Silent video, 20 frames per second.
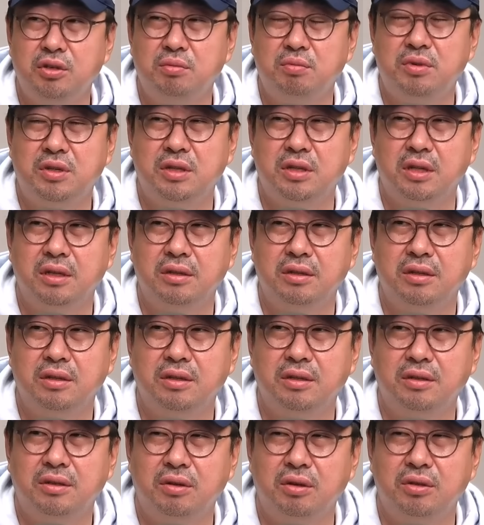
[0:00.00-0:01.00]
아저씨도
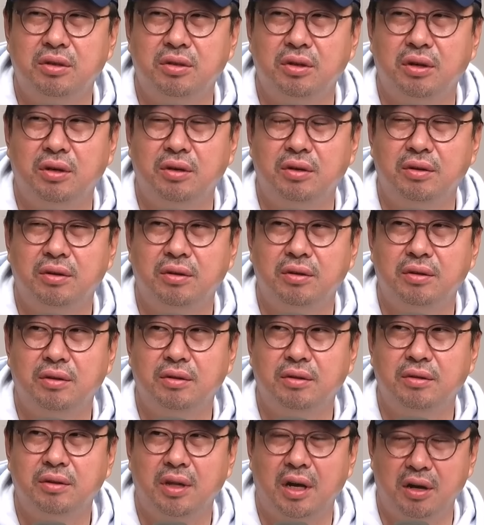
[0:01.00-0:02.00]
진술을 그렇죠. 받으려고
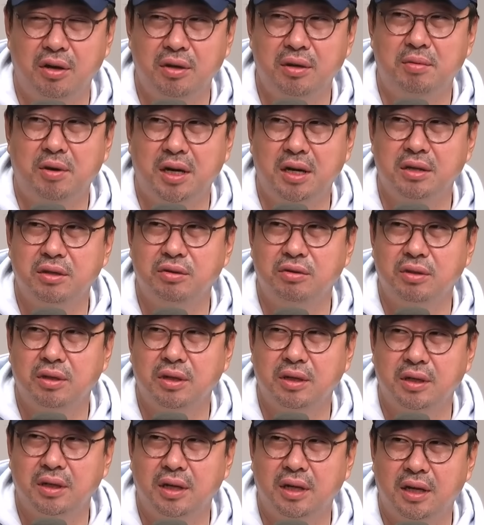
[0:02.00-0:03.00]
하겠네요. 당연히 술 냄새
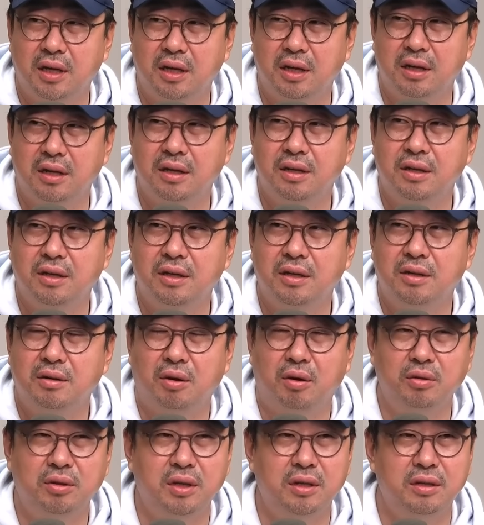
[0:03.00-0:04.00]
났어요. 네. 뭐 이런 거. 뭐그